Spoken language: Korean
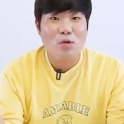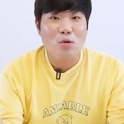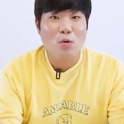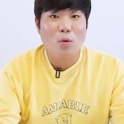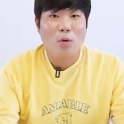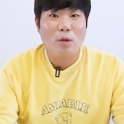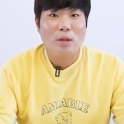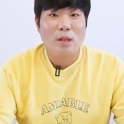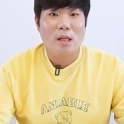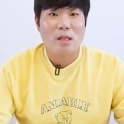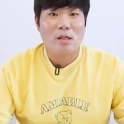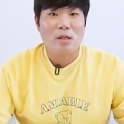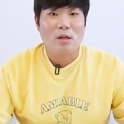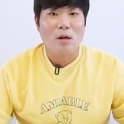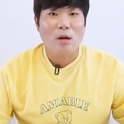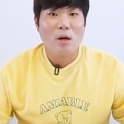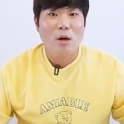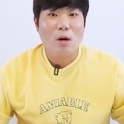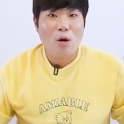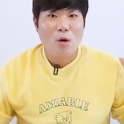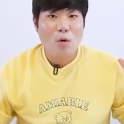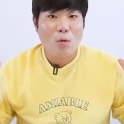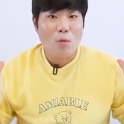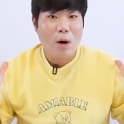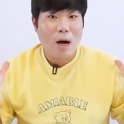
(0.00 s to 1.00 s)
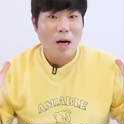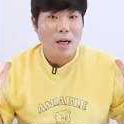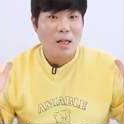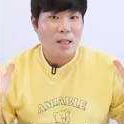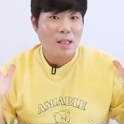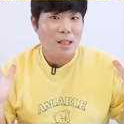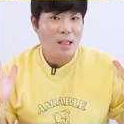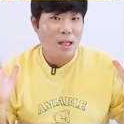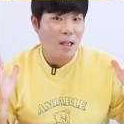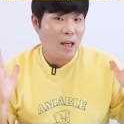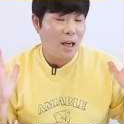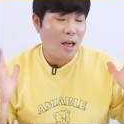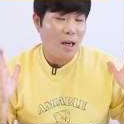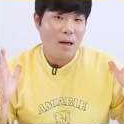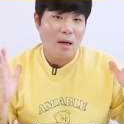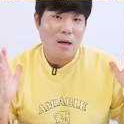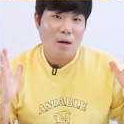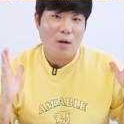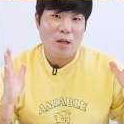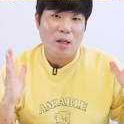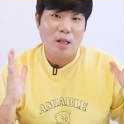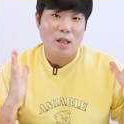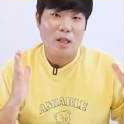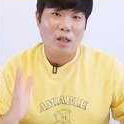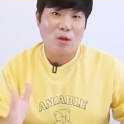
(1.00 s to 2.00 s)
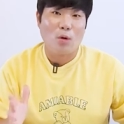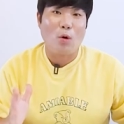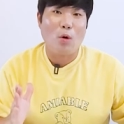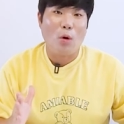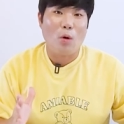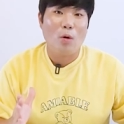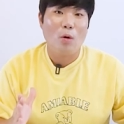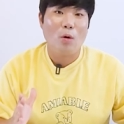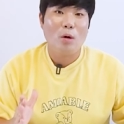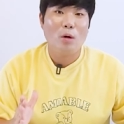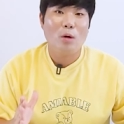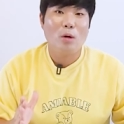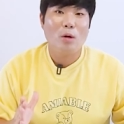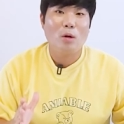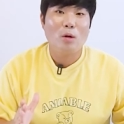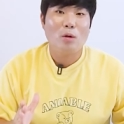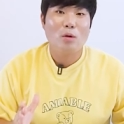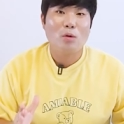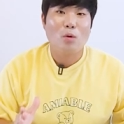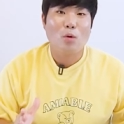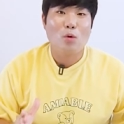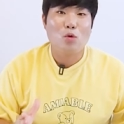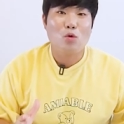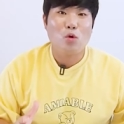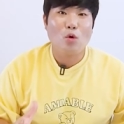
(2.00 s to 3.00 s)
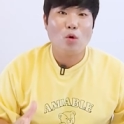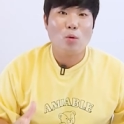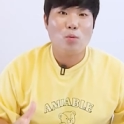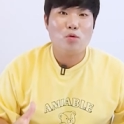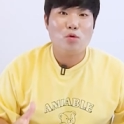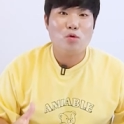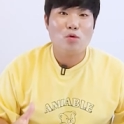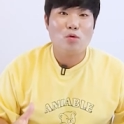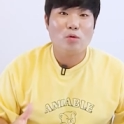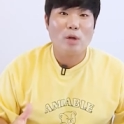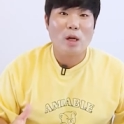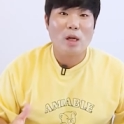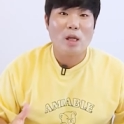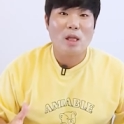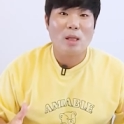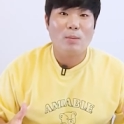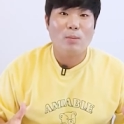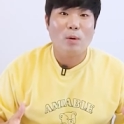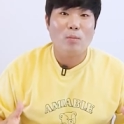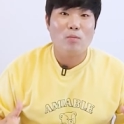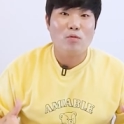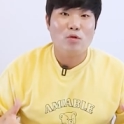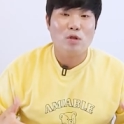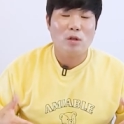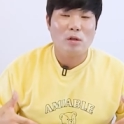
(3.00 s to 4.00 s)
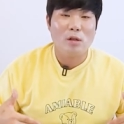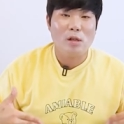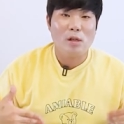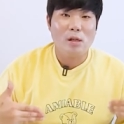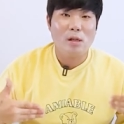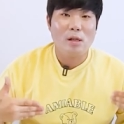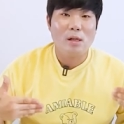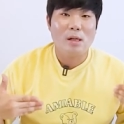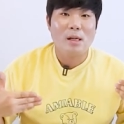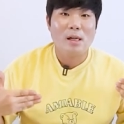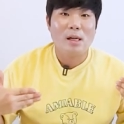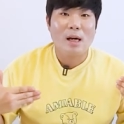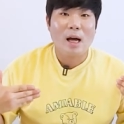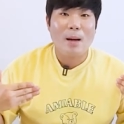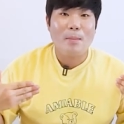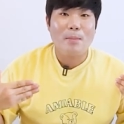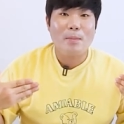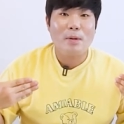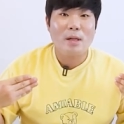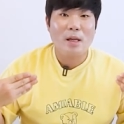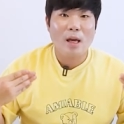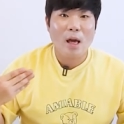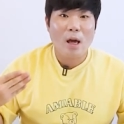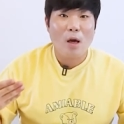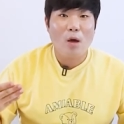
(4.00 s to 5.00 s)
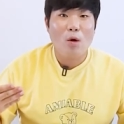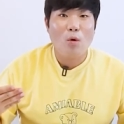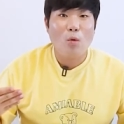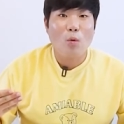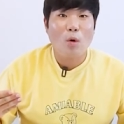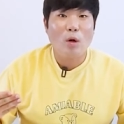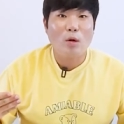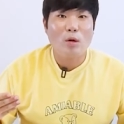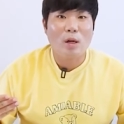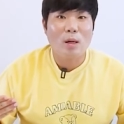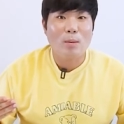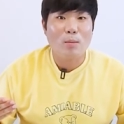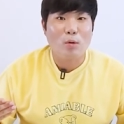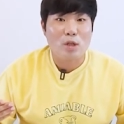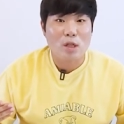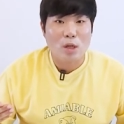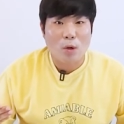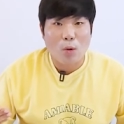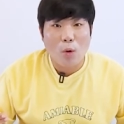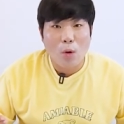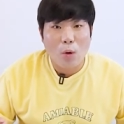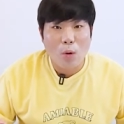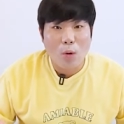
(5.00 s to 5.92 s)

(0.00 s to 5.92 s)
용어에 대해서 확실하게 익히고 또 초급 중고의 기본 운영을 함께 활용해 보자고